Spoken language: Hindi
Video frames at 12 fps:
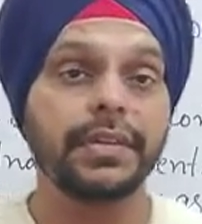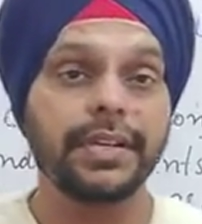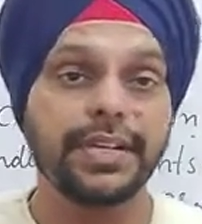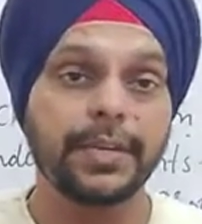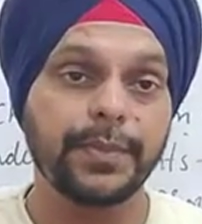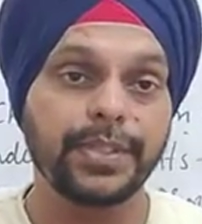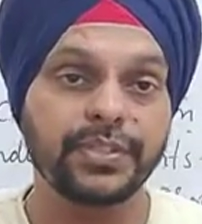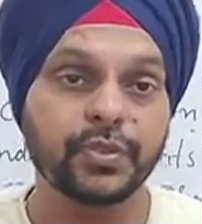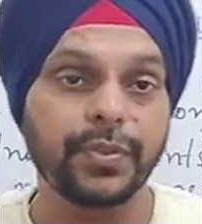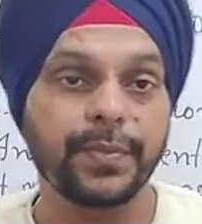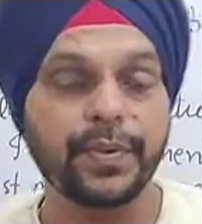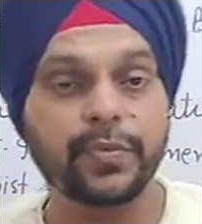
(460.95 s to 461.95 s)
इंडियन पीस
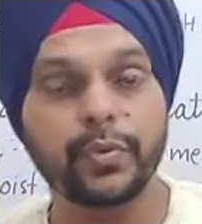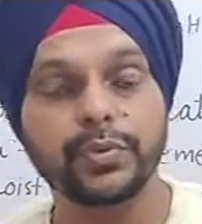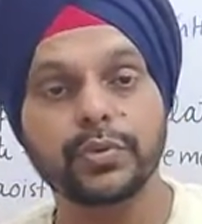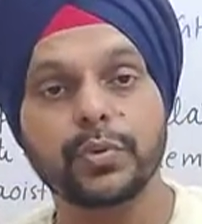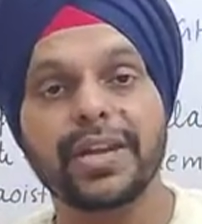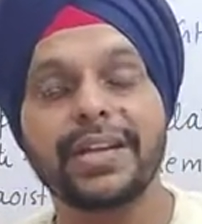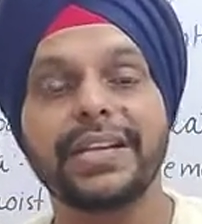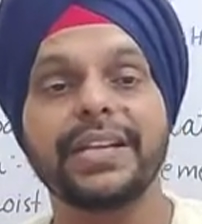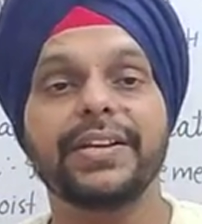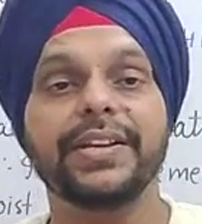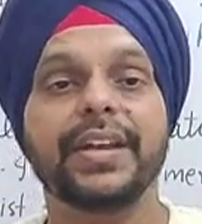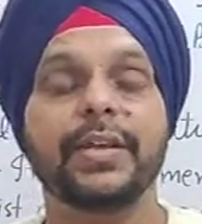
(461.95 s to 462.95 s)
कीपिंग फोर्स को
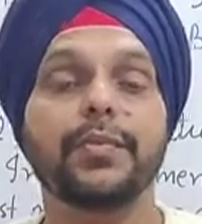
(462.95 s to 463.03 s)
1989